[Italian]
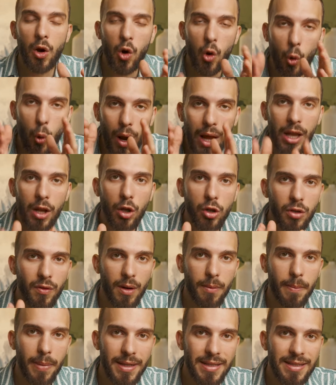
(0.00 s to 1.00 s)
Quello
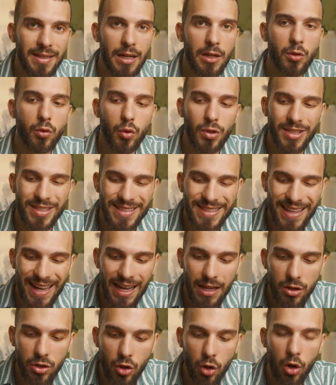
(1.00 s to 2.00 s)
dovrebbe essere il tuo
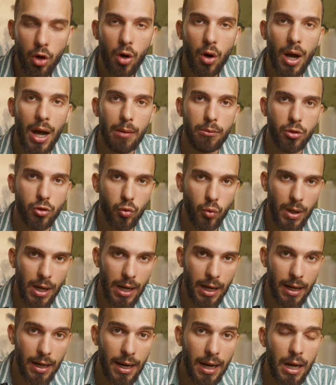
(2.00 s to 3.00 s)
stadio
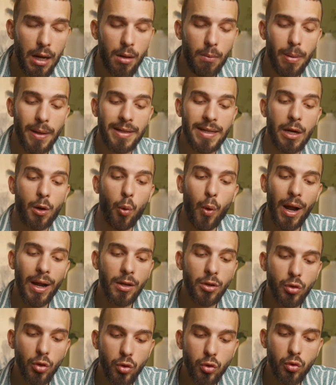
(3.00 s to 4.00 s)
abituale. Perché
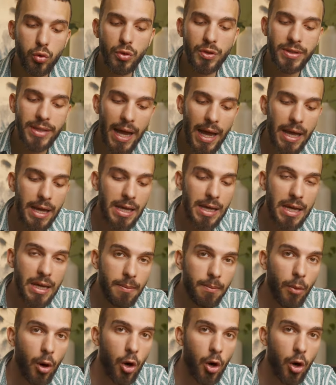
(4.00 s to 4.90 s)
quando tu sei in